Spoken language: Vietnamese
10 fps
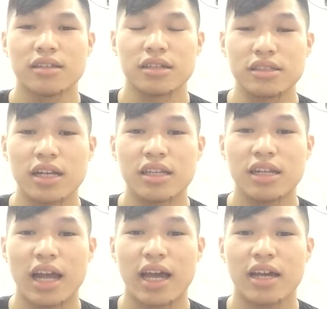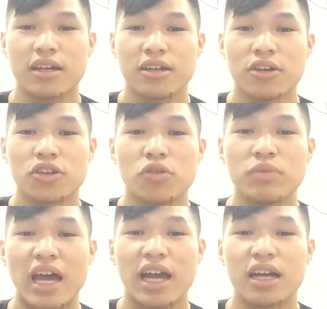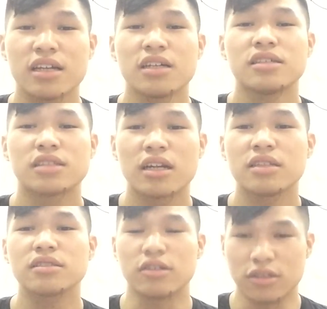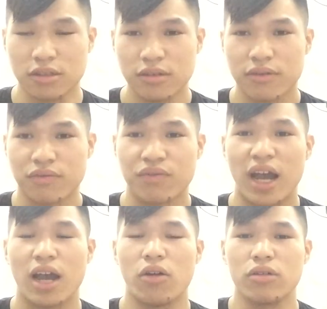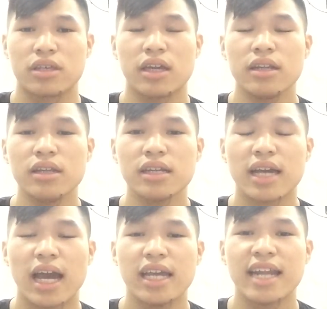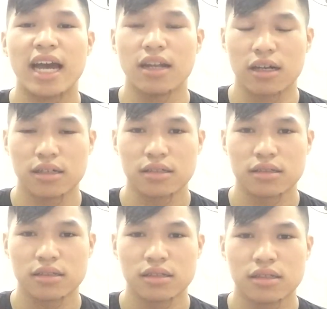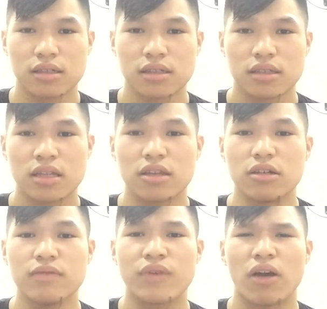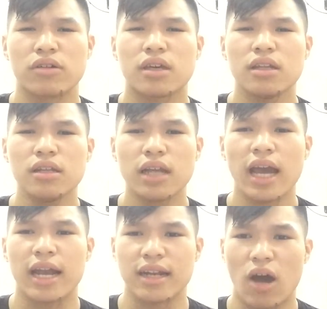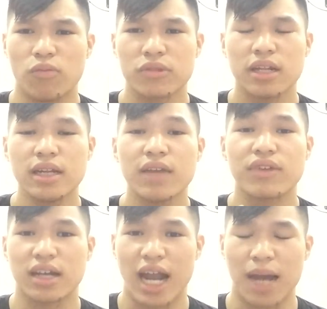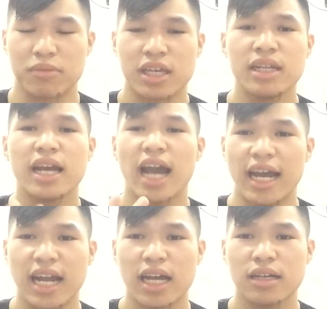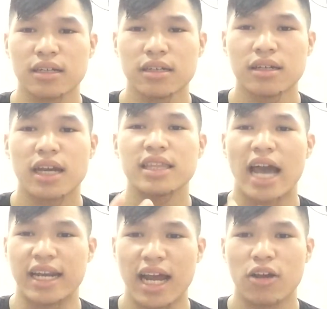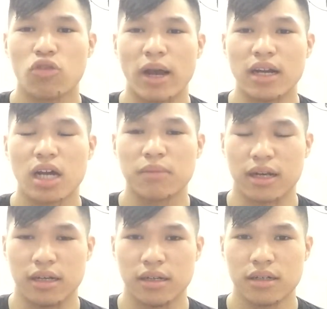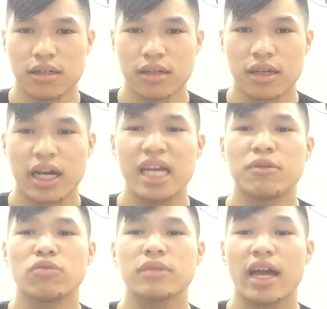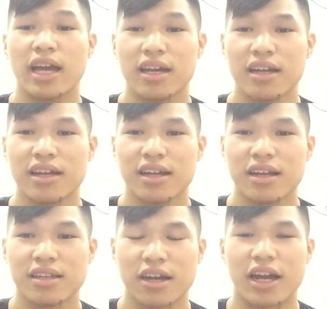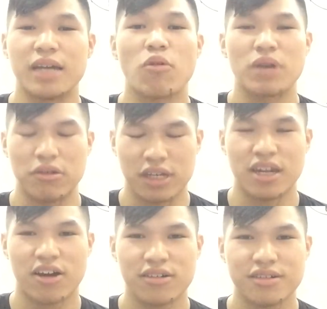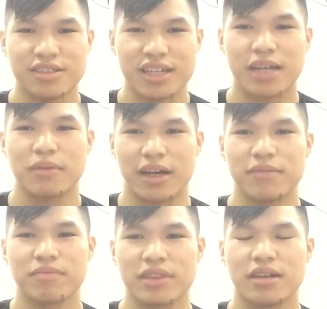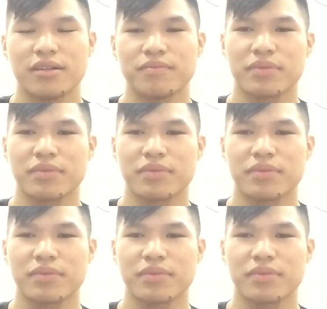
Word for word: Tự tin chính là chúng ta tin tưởng vào chính cái năng lực, tin tưởng vào chính cái hành động, chính cái việc làm, chính cái khả năng, cái tài năng của bản thân mình khi mà chúng ta thực hiện một điều gì đó nha các bạn. Đó.